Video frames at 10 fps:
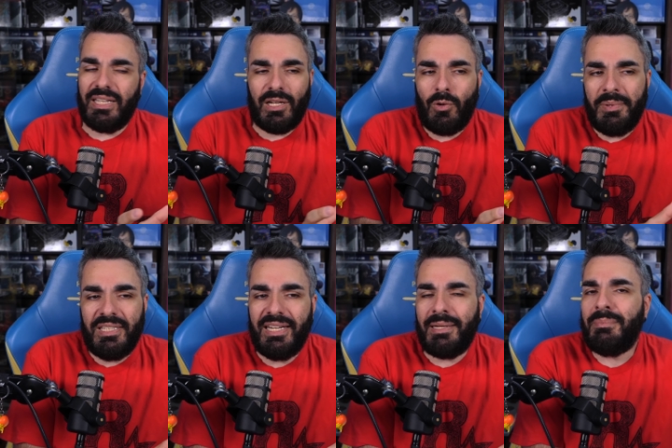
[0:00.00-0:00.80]
è come
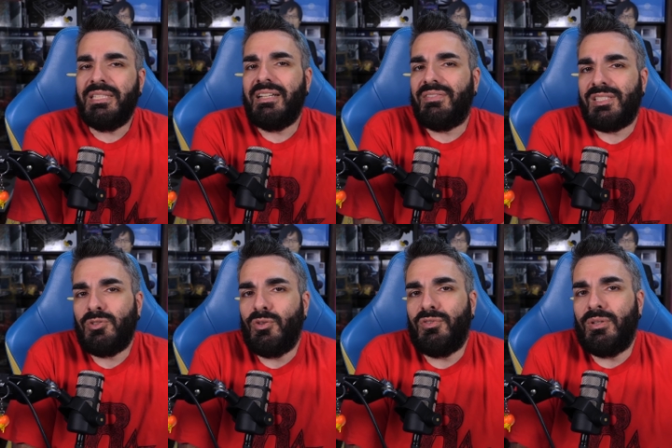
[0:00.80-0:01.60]
dire che Midra fa
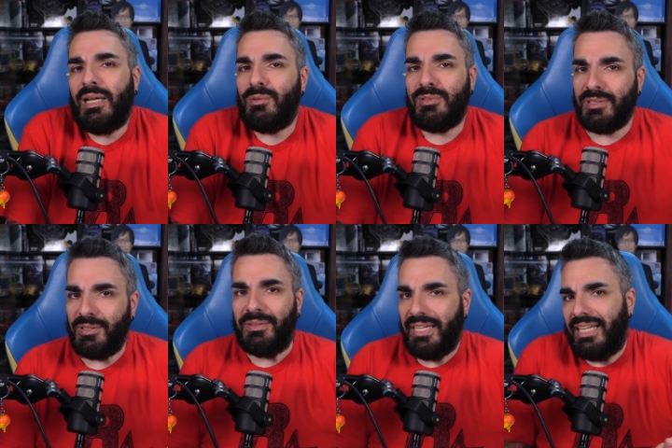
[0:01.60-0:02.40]
solo Fallout,
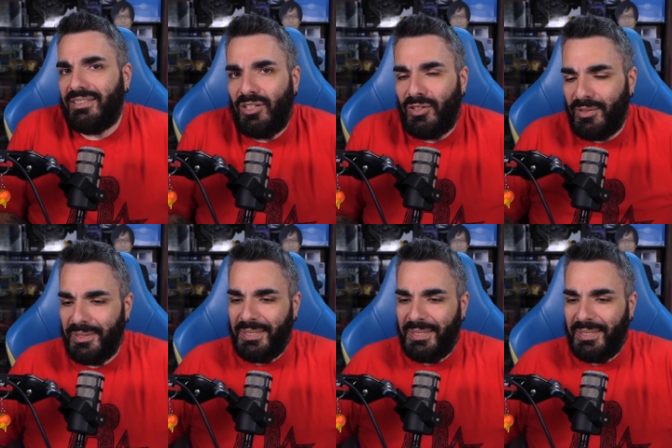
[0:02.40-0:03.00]
no? Eh, no.